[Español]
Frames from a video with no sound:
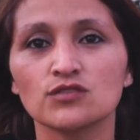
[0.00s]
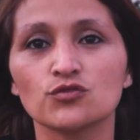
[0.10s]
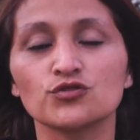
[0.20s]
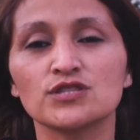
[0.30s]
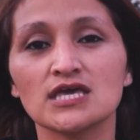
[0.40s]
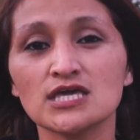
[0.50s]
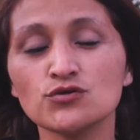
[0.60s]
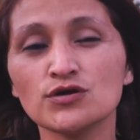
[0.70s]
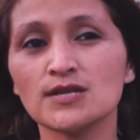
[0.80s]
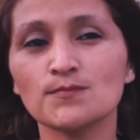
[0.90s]
donde
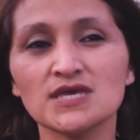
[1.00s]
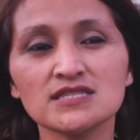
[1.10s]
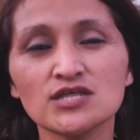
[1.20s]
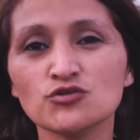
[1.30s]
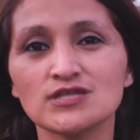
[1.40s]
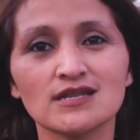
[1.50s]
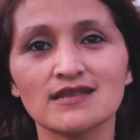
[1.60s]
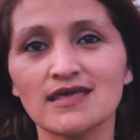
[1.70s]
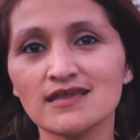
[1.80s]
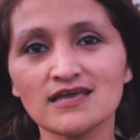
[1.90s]
ellos en enmienda no
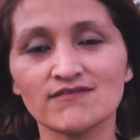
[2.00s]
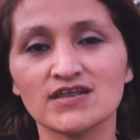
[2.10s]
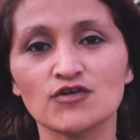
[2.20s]
tienen nada que ver.